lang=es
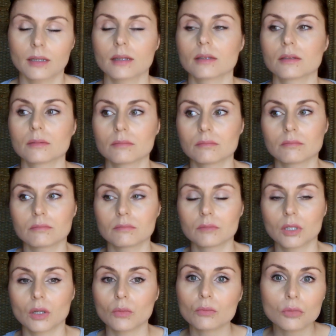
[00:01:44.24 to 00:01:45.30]

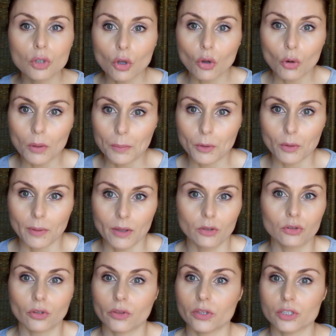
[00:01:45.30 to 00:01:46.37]
Mm, no lo he probado,
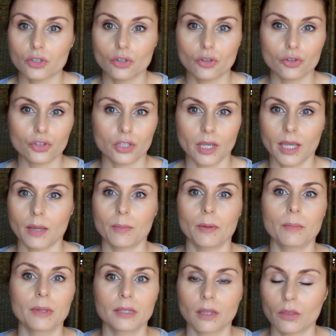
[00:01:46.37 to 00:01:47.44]
entonces no sé qué
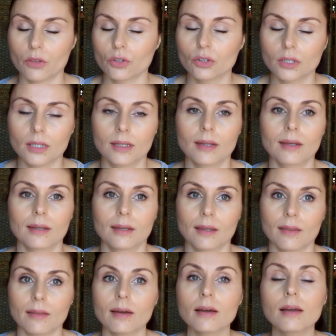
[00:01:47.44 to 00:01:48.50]
pigmentación tiene ni
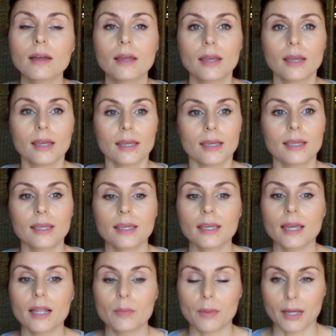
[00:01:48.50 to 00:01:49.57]
nada. Y
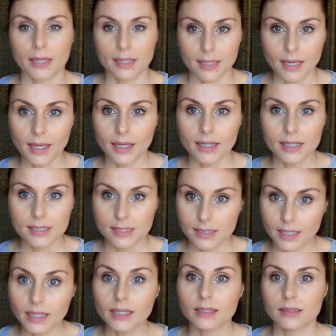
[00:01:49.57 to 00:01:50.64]
el maquillaje en
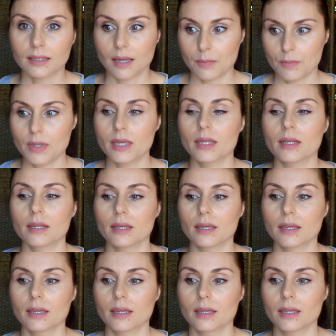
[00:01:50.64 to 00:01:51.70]
stick también
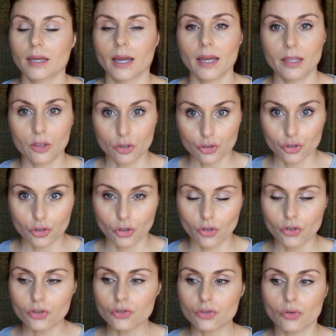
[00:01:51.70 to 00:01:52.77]
eh, hay dos
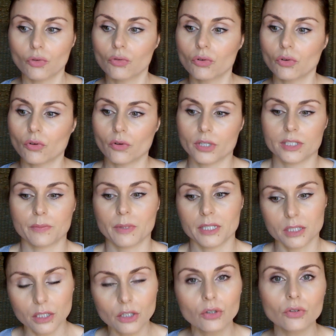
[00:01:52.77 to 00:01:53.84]
tonos, uno es
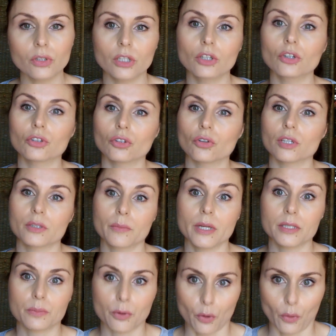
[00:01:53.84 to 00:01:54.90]
más nude y otro es
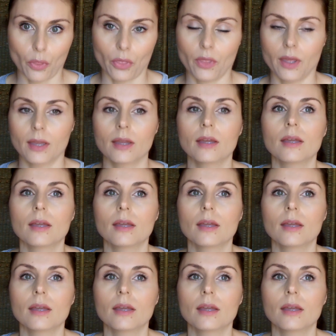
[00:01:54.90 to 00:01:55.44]
más bronce.